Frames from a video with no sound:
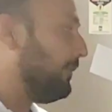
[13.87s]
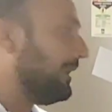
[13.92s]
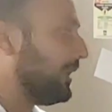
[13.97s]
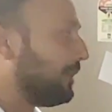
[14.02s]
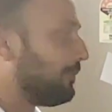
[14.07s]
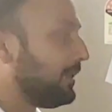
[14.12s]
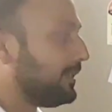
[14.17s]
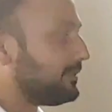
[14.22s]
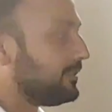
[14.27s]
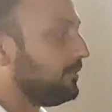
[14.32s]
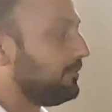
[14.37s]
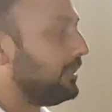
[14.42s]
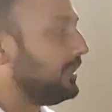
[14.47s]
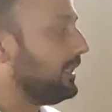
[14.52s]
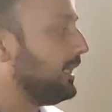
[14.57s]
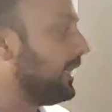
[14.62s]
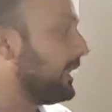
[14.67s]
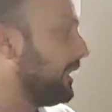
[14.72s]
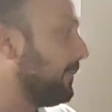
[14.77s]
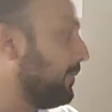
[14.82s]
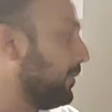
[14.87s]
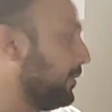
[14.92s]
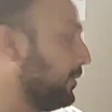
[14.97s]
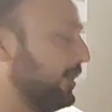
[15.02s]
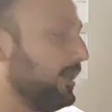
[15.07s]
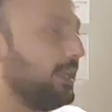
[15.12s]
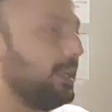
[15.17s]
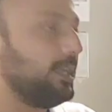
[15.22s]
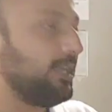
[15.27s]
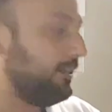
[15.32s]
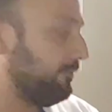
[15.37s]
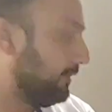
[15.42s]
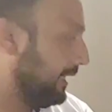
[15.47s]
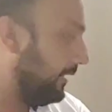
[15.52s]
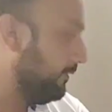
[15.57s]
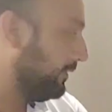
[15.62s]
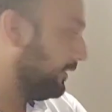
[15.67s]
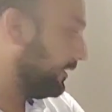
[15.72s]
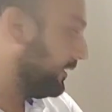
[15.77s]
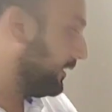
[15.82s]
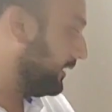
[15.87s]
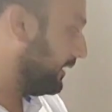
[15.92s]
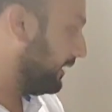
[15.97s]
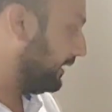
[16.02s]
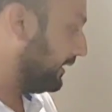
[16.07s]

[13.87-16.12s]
हमारे पास ये मिल जाएगा आपको ट्वेंटी नाइन फाइव हंड्रेड